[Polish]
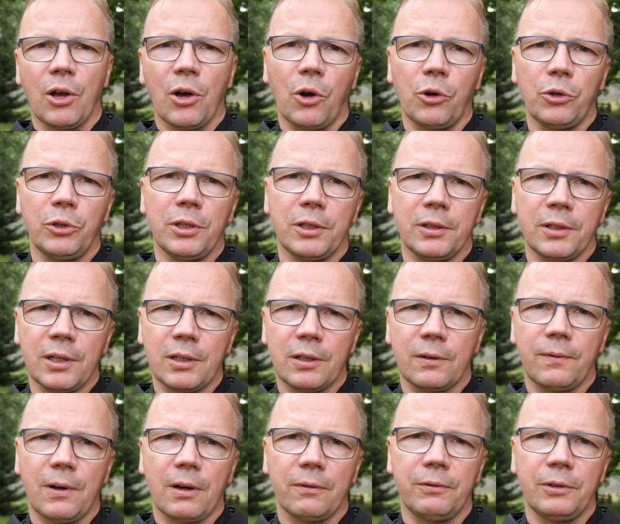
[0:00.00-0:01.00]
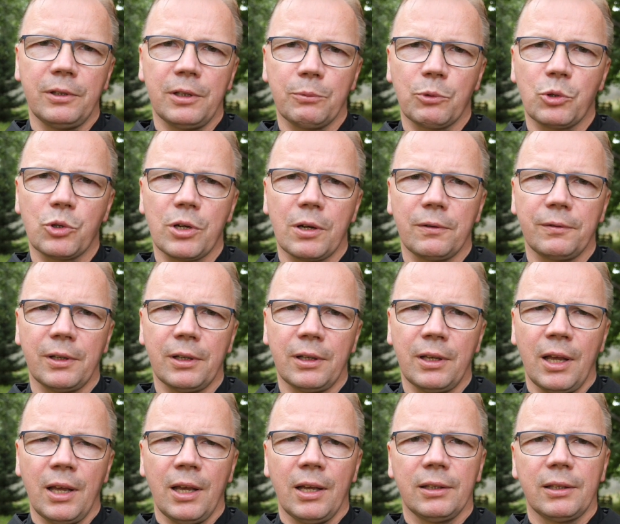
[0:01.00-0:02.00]
o ile nie trwa w innym krzewie,
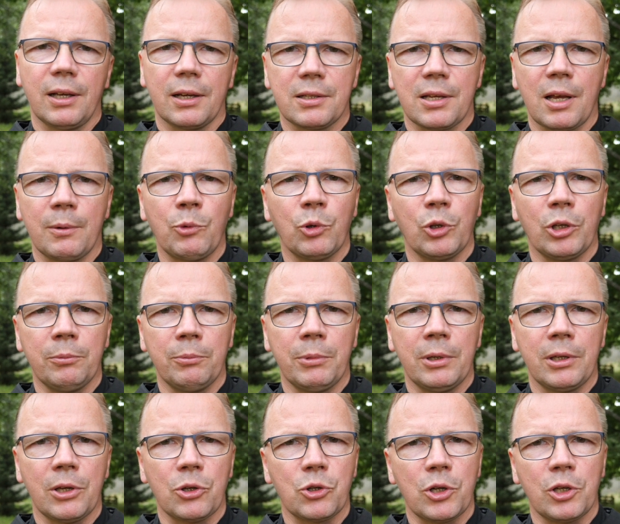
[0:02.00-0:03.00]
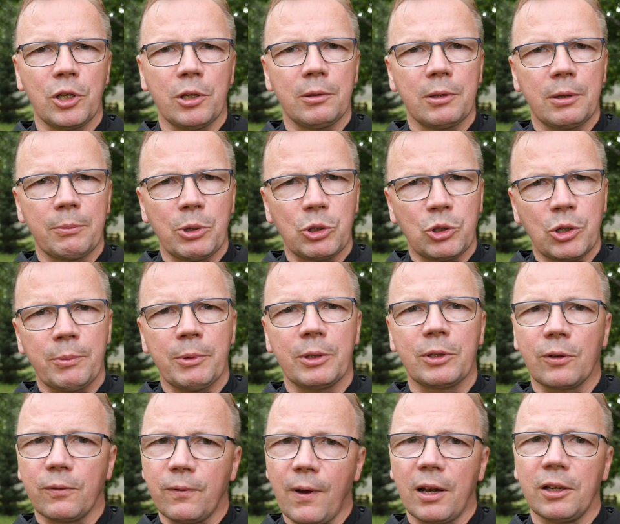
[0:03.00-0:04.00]
tak samo i my, jeżeli nie będziemy
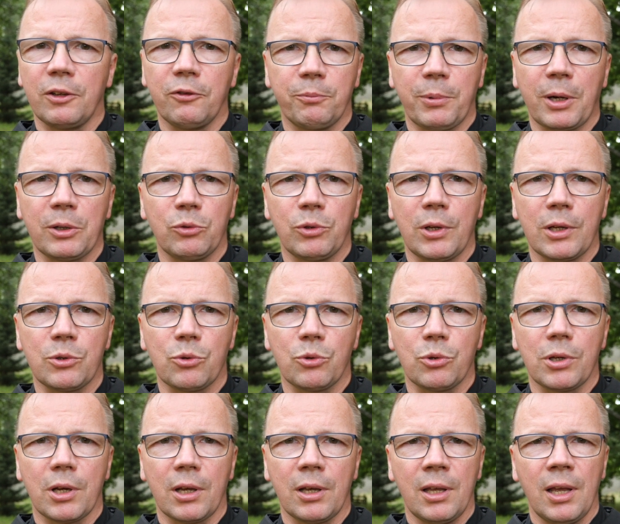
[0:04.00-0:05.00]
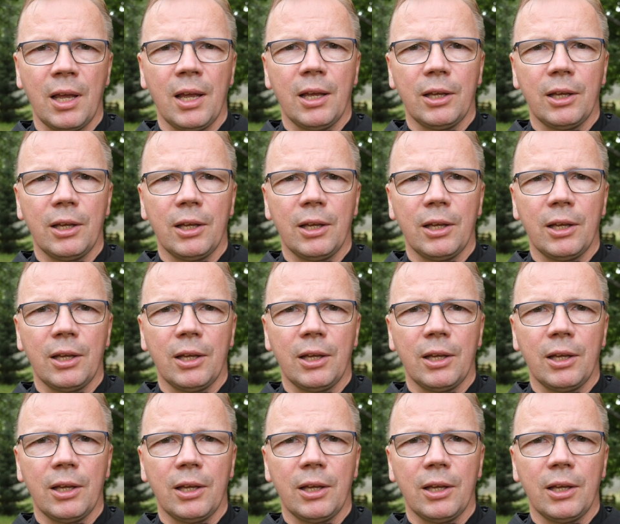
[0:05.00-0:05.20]
trwali w Panu Jezusie,